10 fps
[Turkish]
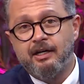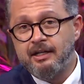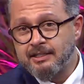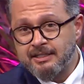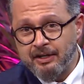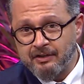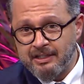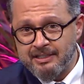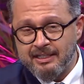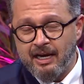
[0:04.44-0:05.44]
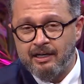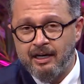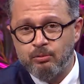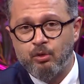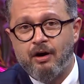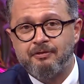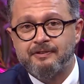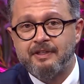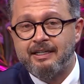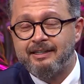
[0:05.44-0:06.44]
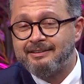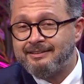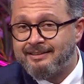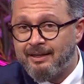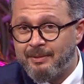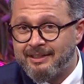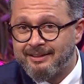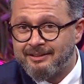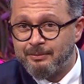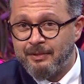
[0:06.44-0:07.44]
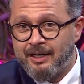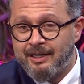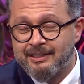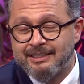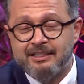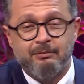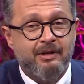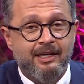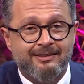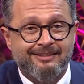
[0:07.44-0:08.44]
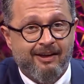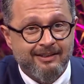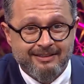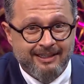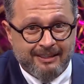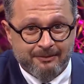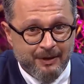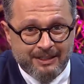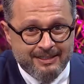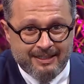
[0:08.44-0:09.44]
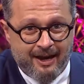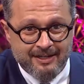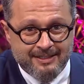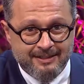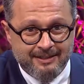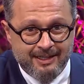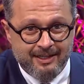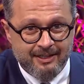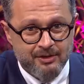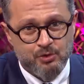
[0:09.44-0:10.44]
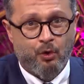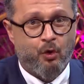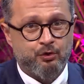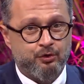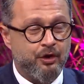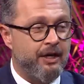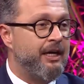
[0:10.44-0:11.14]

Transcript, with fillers: Ee, sevgili izleyenler bu hafta Demet Hanım'a kimle tatile gitmek istersin diye e, sorduk.